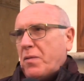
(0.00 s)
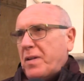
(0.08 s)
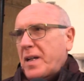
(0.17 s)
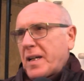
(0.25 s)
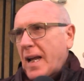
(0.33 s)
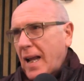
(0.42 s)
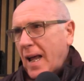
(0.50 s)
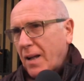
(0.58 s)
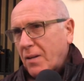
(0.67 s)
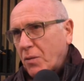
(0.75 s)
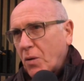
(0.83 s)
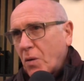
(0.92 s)

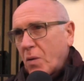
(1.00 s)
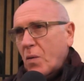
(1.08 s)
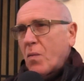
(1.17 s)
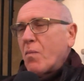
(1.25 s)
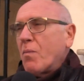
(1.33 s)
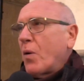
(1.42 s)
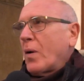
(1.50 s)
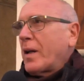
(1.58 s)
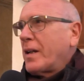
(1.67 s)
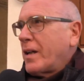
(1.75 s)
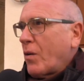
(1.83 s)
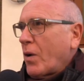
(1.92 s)
segnalato un po'
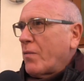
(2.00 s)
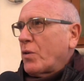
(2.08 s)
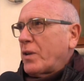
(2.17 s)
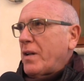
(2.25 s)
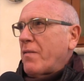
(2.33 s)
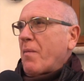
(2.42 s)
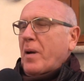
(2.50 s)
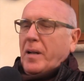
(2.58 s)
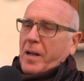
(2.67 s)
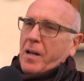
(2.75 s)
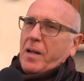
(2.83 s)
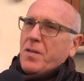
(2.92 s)
le edicole votive
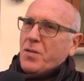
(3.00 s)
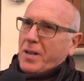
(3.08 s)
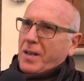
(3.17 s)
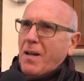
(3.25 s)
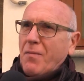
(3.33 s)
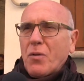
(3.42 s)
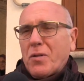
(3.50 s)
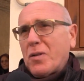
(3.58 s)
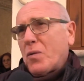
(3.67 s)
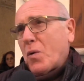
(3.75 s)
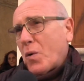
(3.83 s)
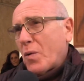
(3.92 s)
perché in città,
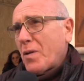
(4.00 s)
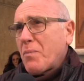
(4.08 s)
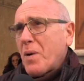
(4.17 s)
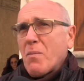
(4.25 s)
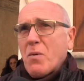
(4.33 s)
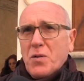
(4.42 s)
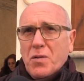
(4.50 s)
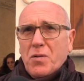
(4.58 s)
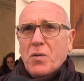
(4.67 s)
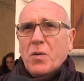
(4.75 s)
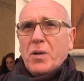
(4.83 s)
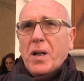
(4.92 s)
forse non lo sappiamo, ci
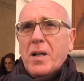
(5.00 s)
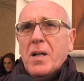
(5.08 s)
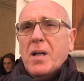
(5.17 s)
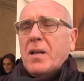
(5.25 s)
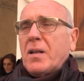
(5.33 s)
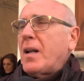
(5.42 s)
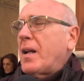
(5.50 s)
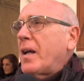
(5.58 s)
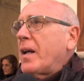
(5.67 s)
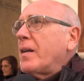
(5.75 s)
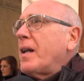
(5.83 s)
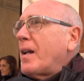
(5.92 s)
sono de,
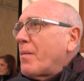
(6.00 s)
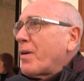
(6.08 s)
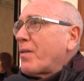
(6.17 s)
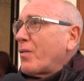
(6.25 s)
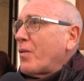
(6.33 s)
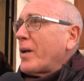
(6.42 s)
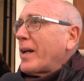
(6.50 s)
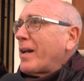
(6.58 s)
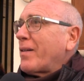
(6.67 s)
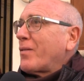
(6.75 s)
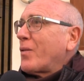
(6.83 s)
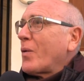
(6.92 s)
delle, delle, persone
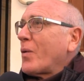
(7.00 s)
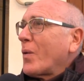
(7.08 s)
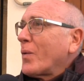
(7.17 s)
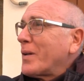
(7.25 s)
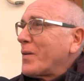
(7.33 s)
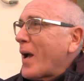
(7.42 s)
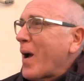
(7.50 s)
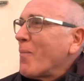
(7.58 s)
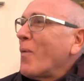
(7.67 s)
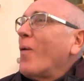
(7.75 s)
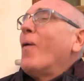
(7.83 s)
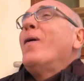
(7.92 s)
che sono,
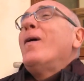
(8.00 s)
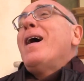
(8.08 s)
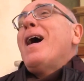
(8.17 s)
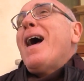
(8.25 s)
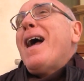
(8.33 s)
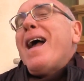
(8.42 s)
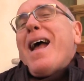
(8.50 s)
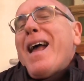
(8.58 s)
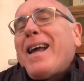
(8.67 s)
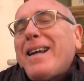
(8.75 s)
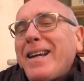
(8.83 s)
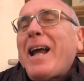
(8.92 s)
diciamo,
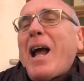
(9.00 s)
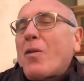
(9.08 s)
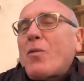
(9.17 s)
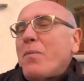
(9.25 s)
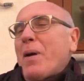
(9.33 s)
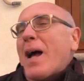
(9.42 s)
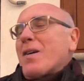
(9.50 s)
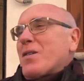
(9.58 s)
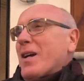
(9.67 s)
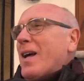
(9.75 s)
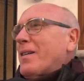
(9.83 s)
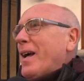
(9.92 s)
eh, a cui
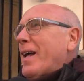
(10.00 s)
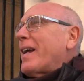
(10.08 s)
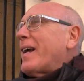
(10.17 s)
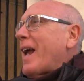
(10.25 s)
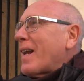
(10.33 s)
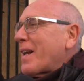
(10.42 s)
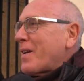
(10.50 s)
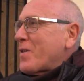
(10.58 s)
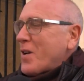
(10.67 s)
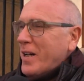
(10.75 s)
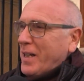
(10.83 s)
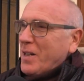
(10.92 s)
piace andare alla
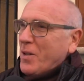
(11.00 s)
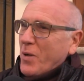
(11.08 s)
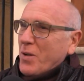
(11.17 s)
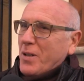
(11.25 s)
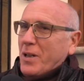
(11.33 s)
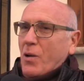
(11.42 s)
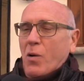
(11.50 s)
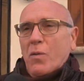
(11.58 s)
ricerca di queste edicole